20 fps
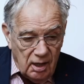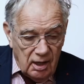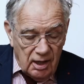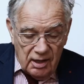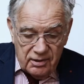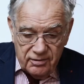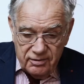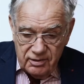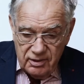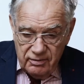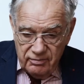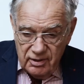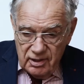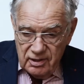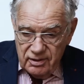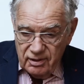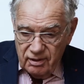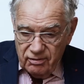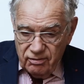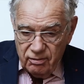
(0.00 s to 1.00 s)
La
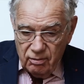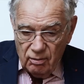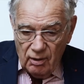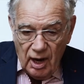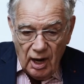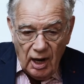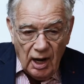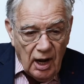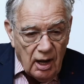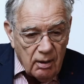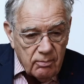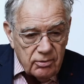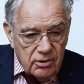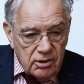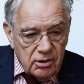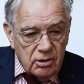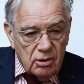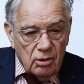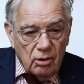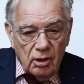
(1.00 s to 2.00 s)
civilisation arabe,
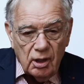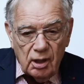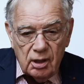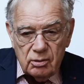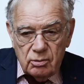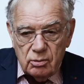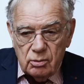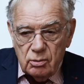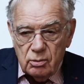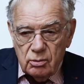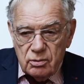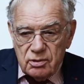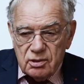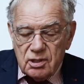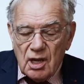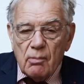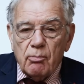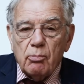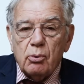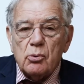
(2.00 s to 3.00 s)
qui aurait dû
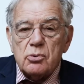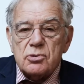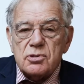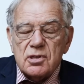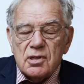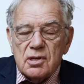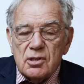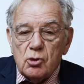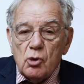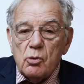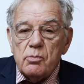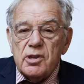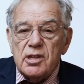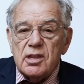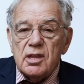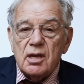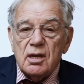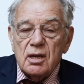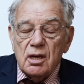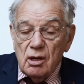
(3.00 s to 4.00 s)
s'imposer,
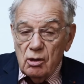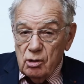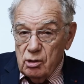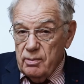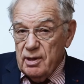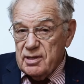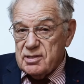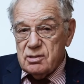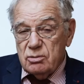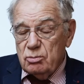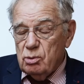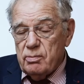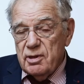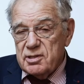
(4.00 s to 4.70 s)
dominer le, tout